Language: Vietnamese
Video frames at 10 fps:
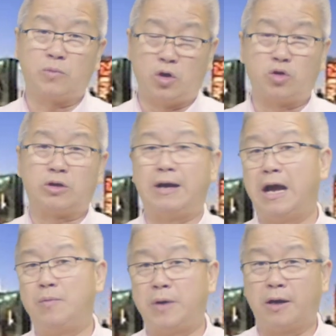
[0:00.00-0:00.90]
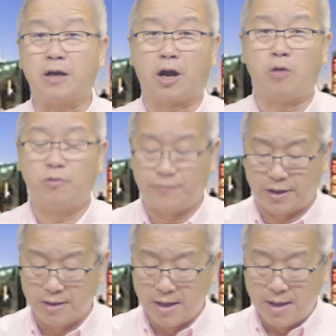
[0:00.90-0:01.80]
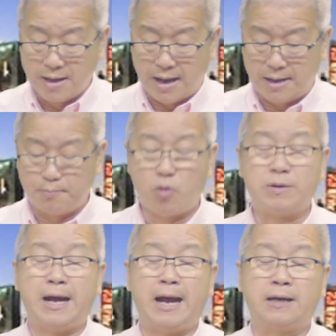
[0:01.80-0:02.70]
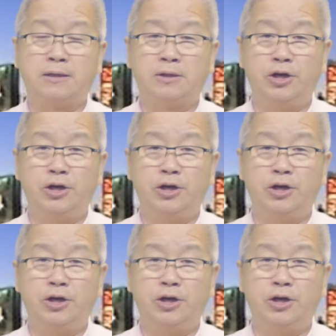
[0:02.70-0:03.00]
condo townhouse mà rất là rộng quý vị, à, một nghìn